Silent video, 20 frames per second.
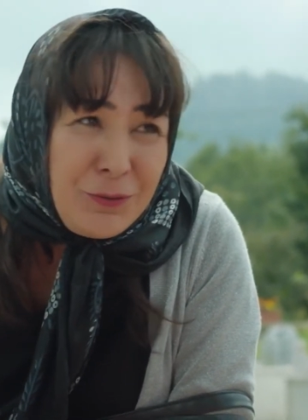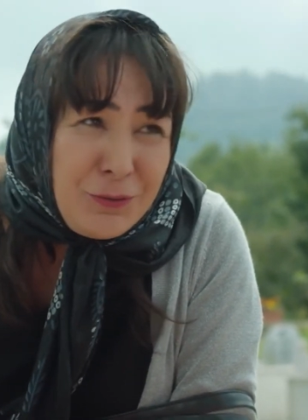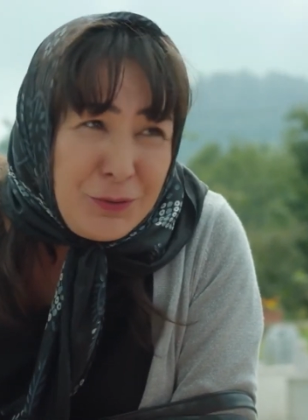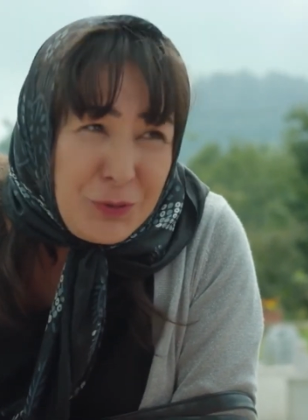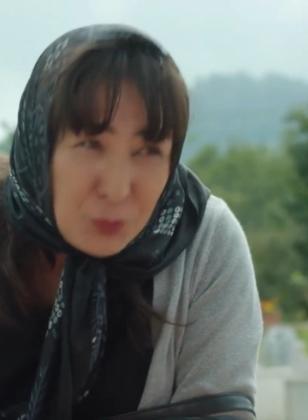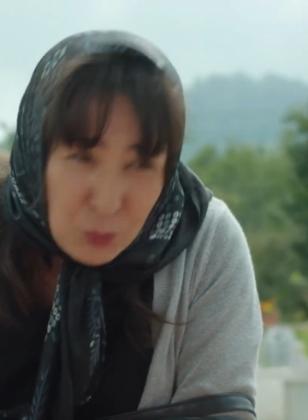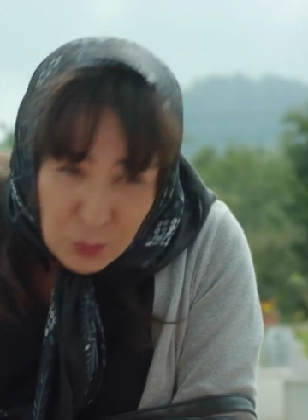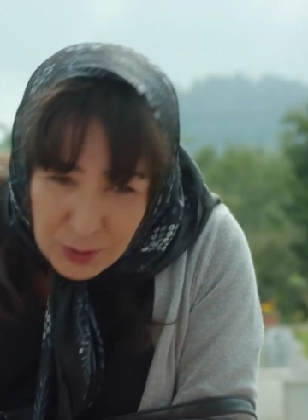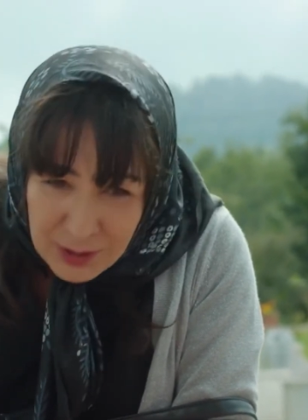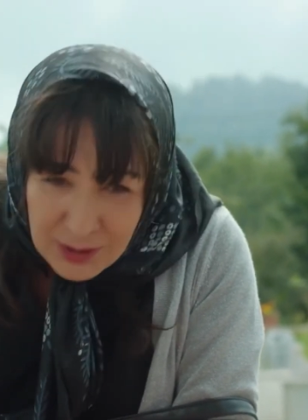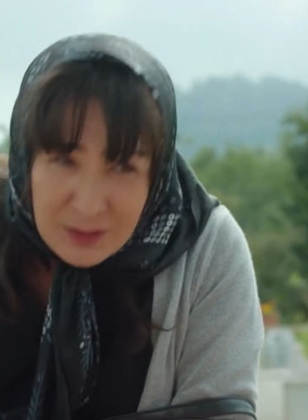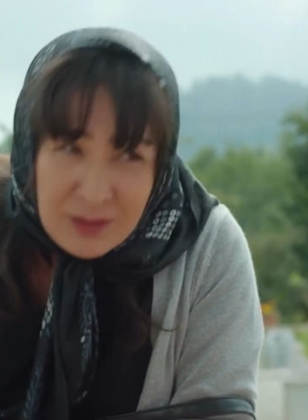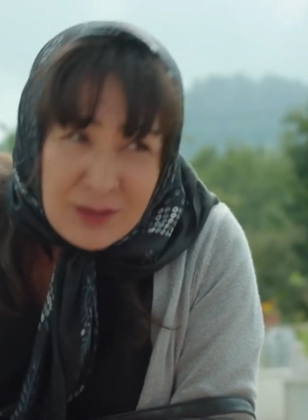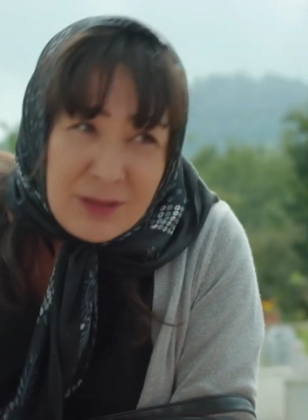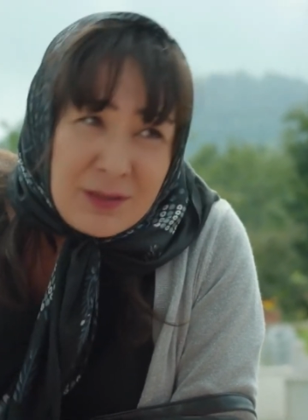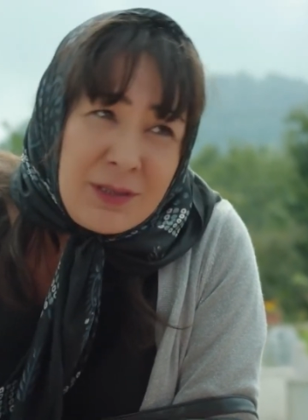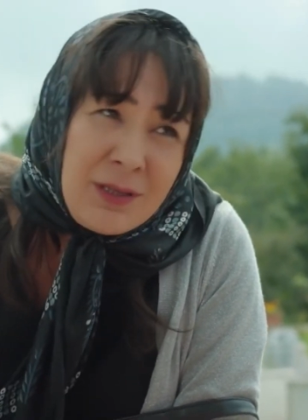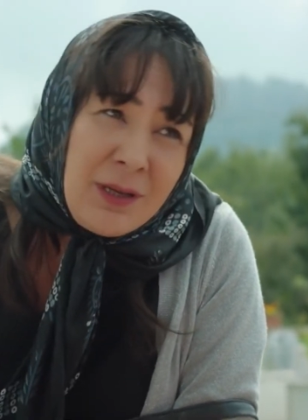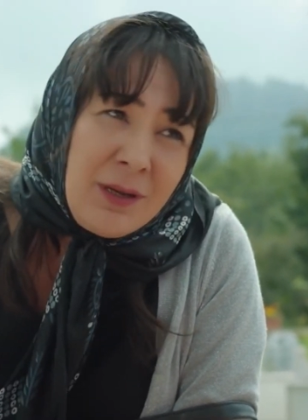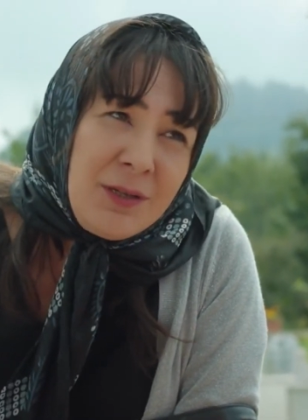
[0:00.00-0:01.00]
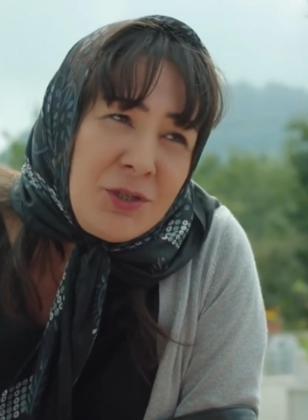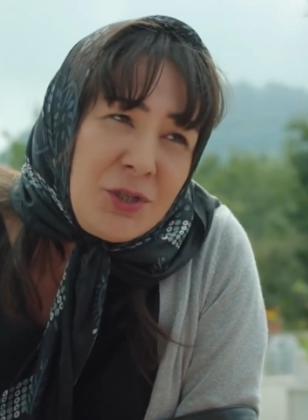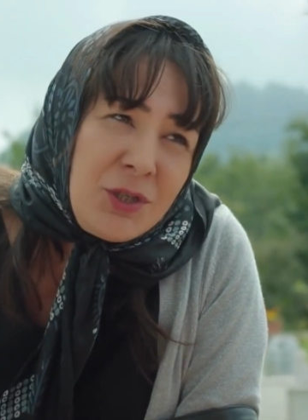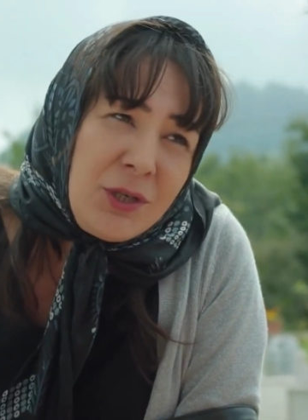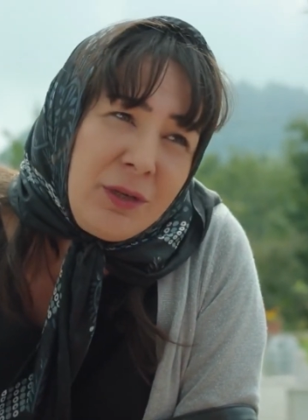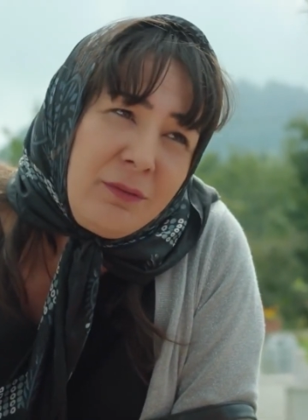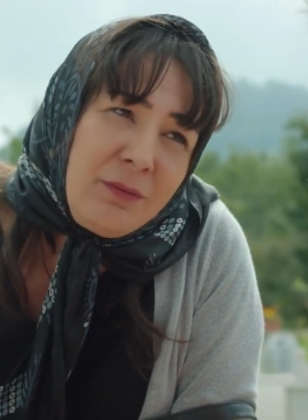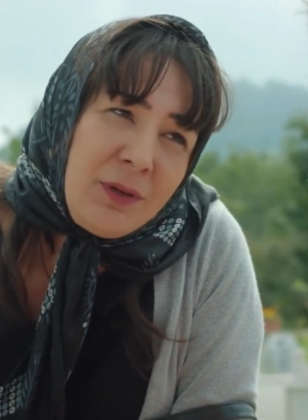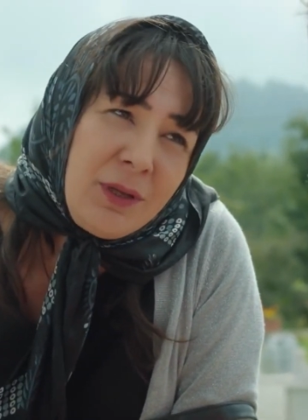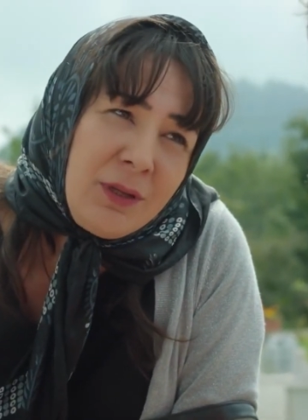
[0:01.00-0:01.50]
olur. Vardır senin
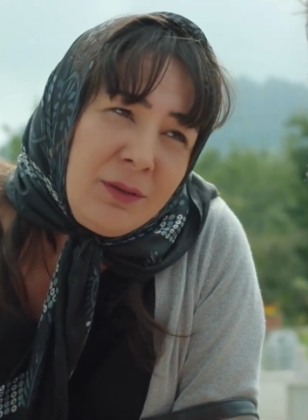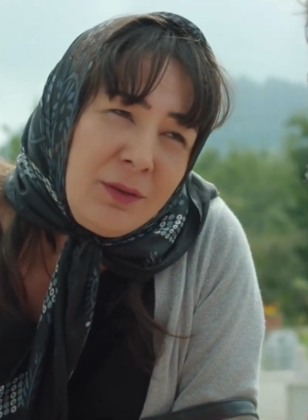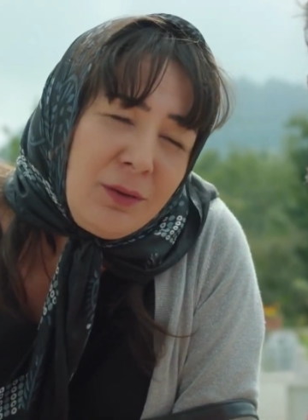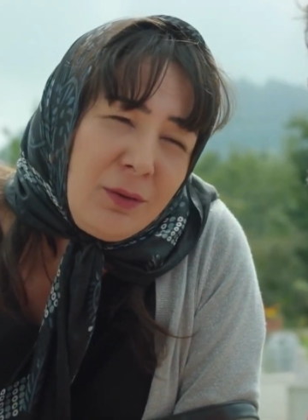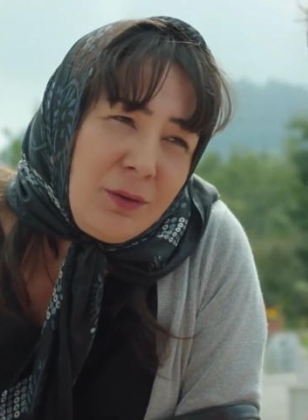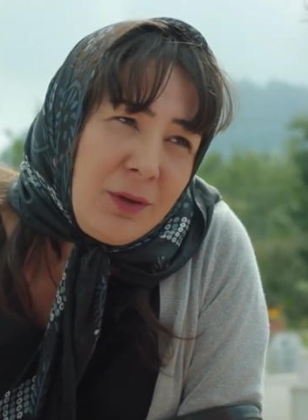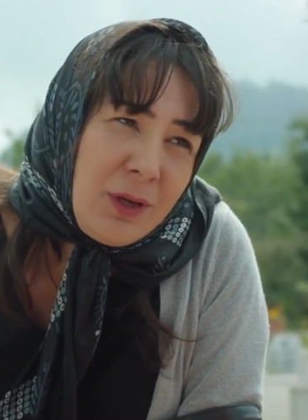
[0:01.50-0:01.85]
çevrende